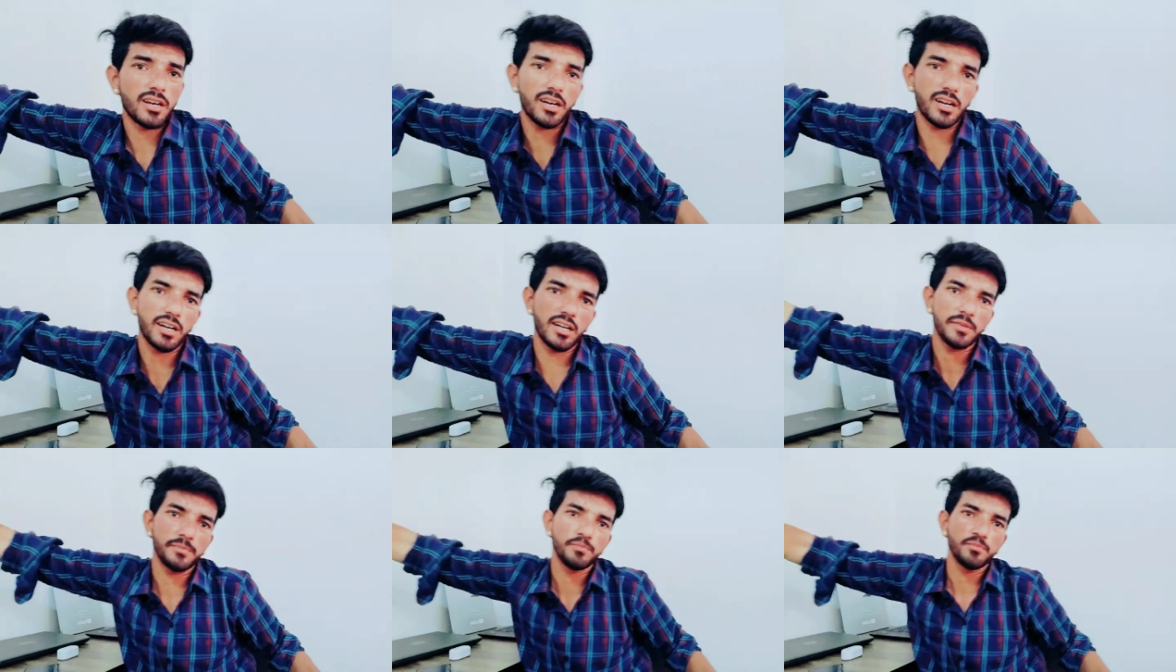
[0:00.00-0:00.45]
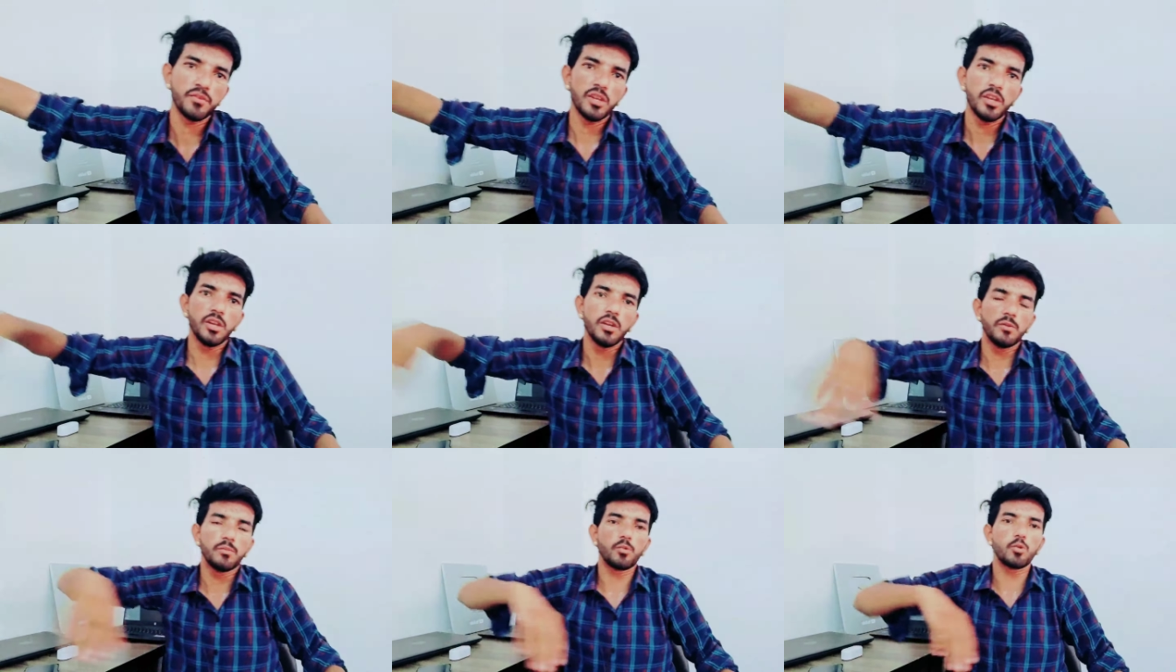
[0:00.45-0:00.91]
हाँ
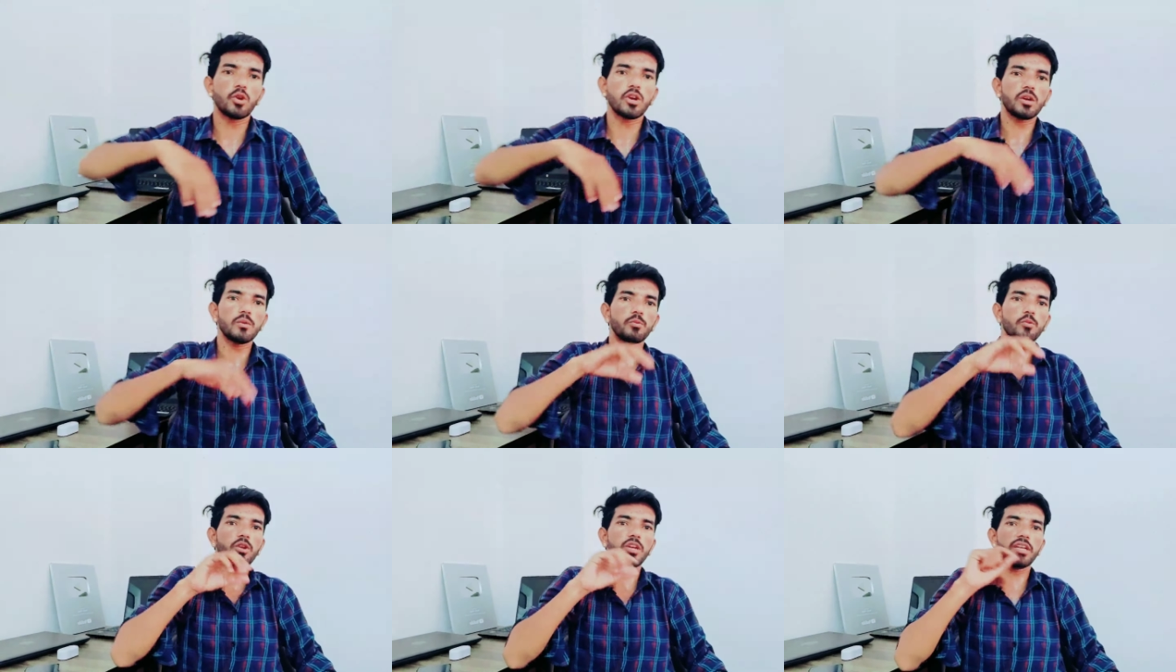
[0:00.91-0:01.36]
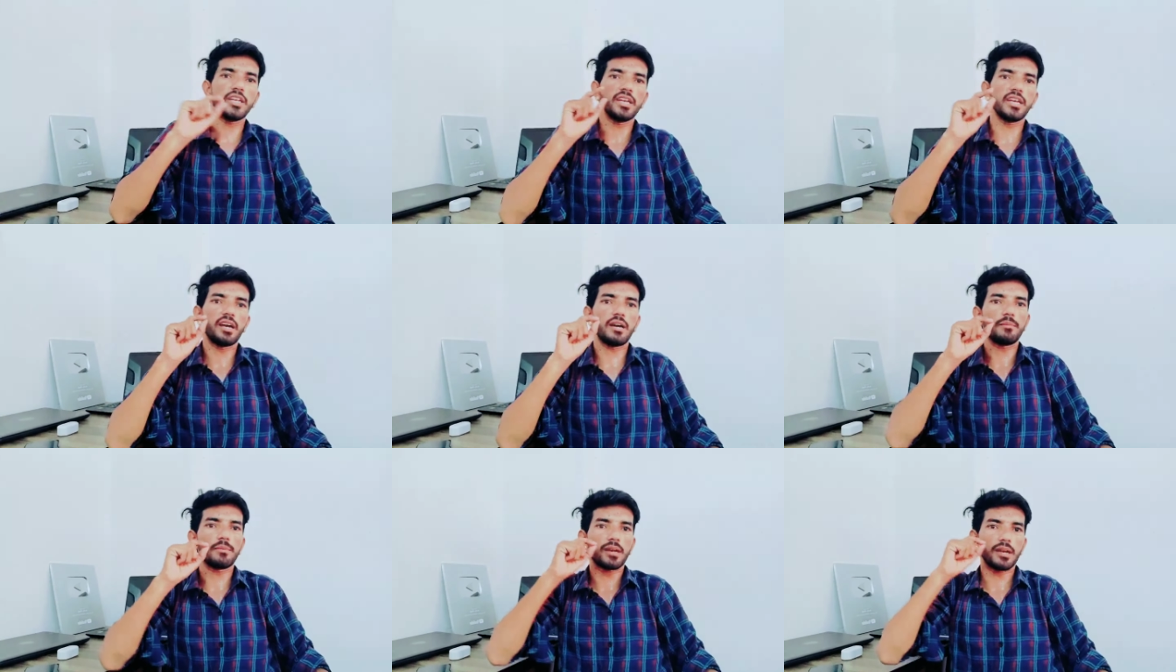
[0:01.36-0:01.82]
पूरा का पूरा ये
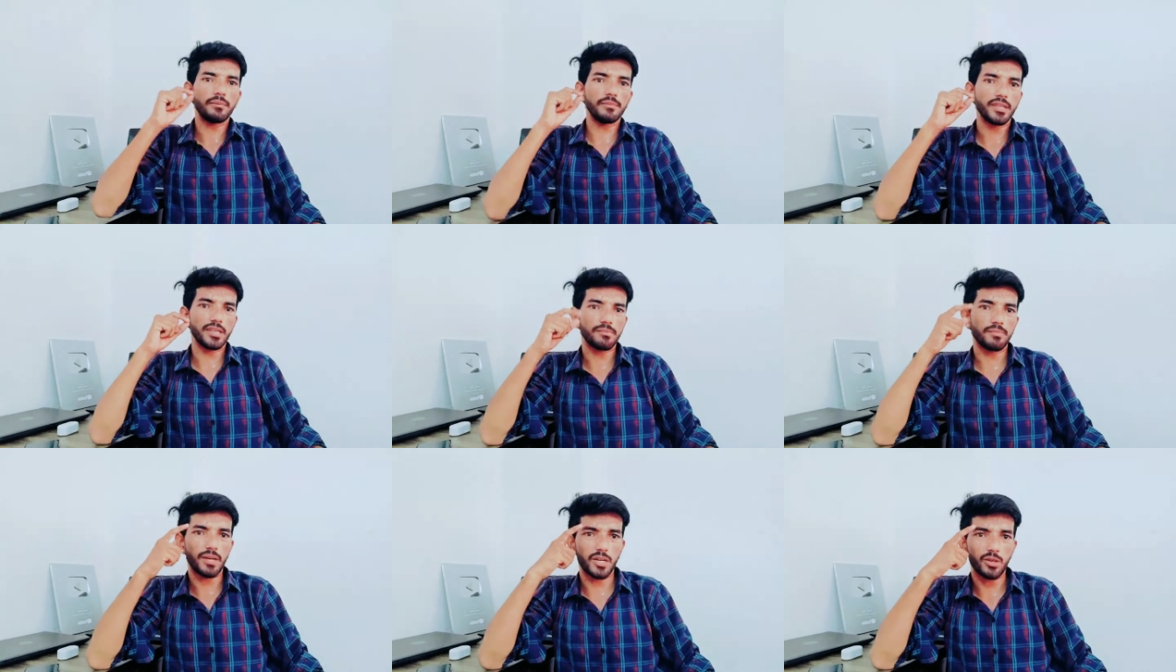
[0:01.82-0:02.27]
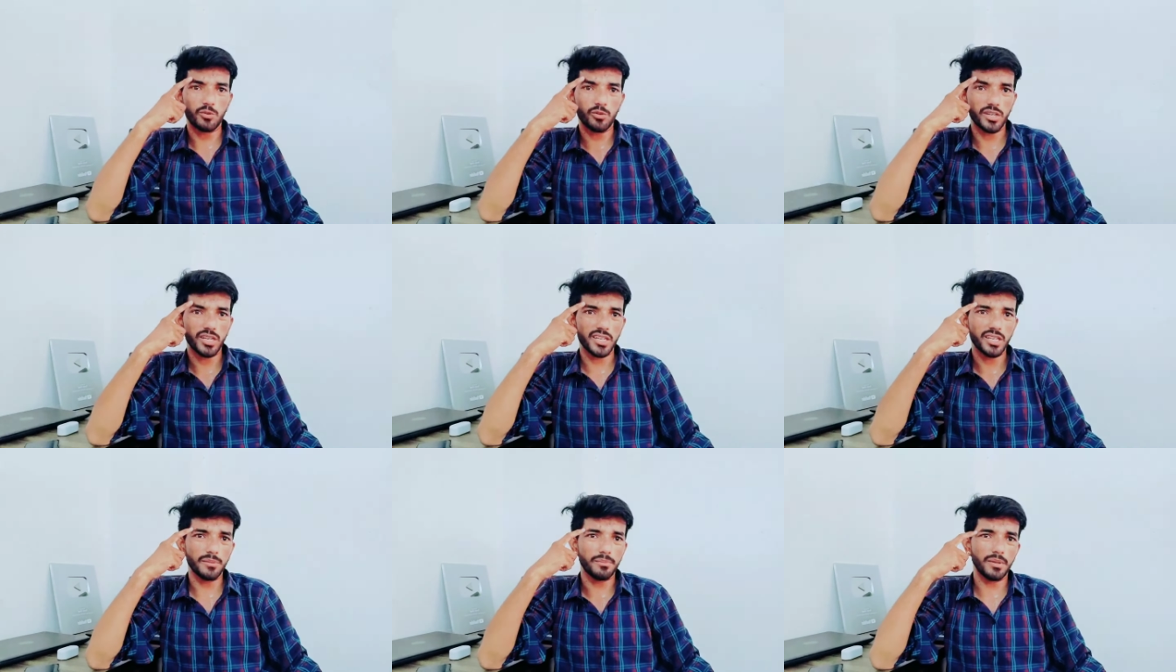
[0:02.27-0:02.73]
यहाँ पर आप देख पा रहे
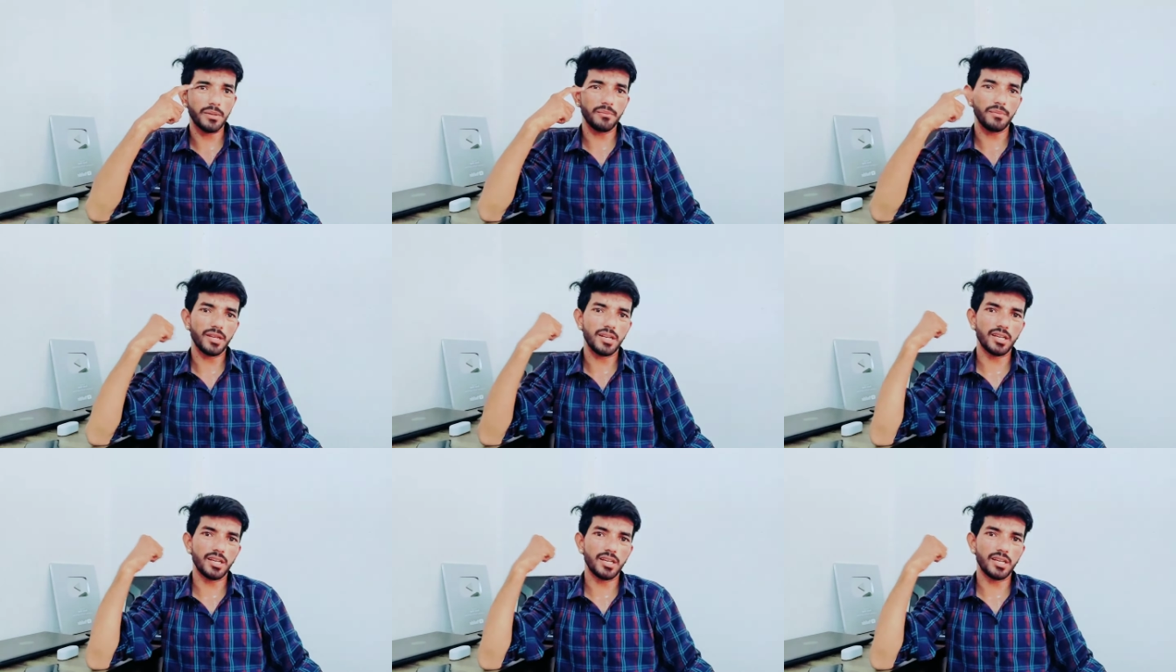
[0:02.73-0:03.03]
होंगे कि भाई